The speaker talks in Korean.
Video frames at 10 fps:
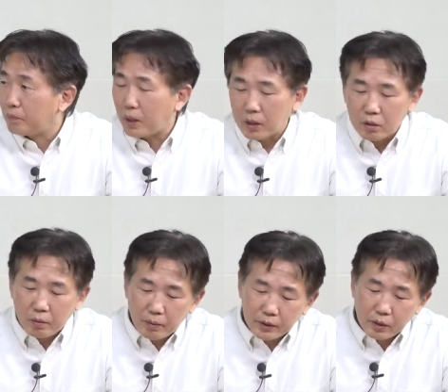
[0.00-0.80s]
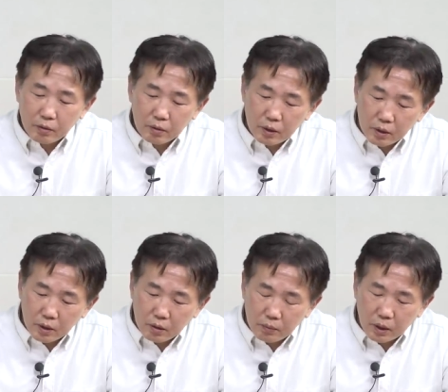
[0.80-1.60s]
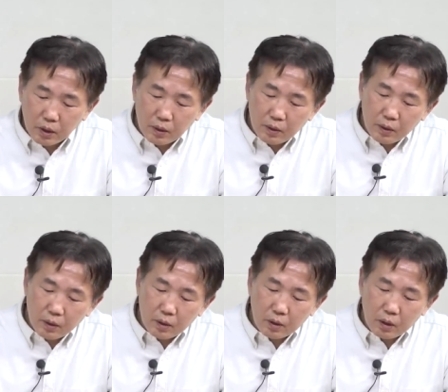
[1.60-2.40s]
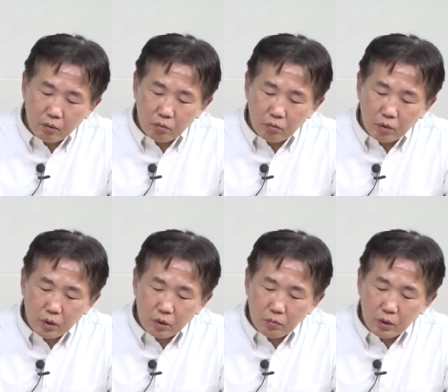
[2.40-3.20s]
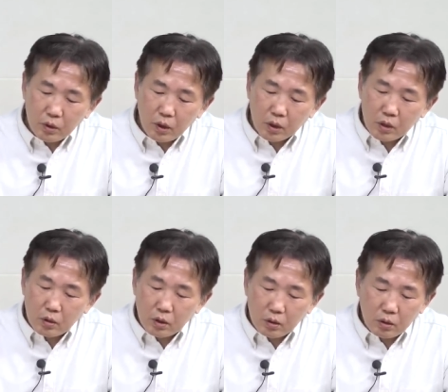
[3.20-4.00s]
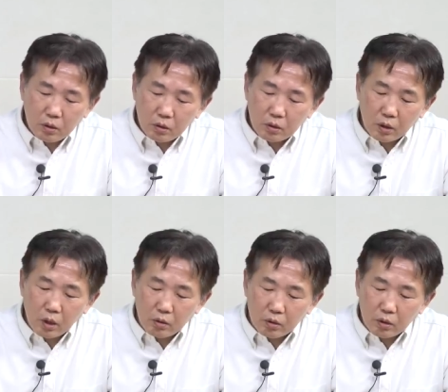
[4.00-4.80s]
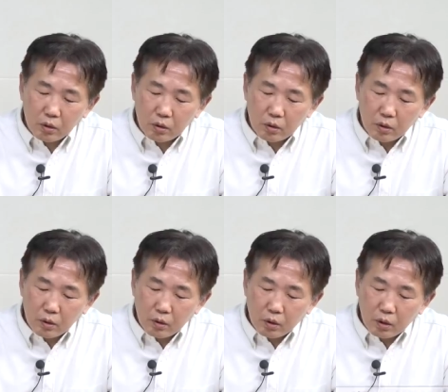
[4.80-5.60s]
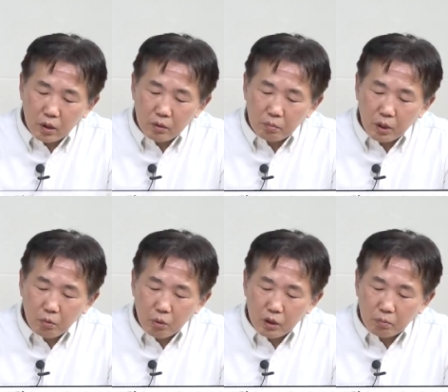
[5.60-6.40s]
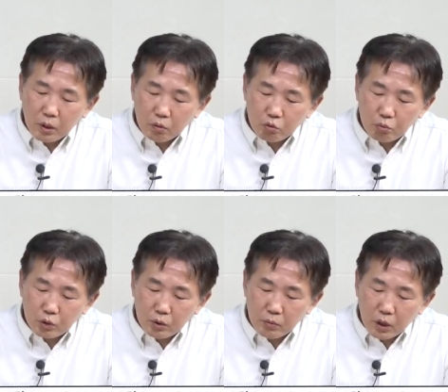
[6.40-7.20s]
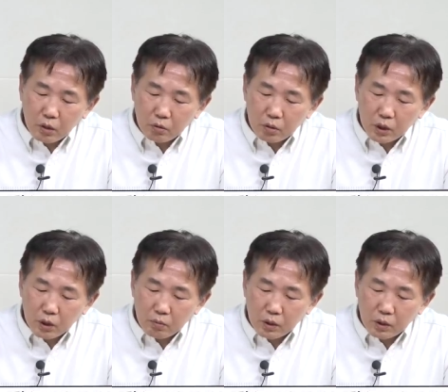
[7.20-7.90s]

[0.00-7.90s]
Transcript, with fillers: 말하는 건 항상 그런데 이 사람이. 그러니까 한동훈의 심리의 기저에는 그게 있거든요. 내 집단, 외 집단 구분 심리가 있거든요, 이 사람이.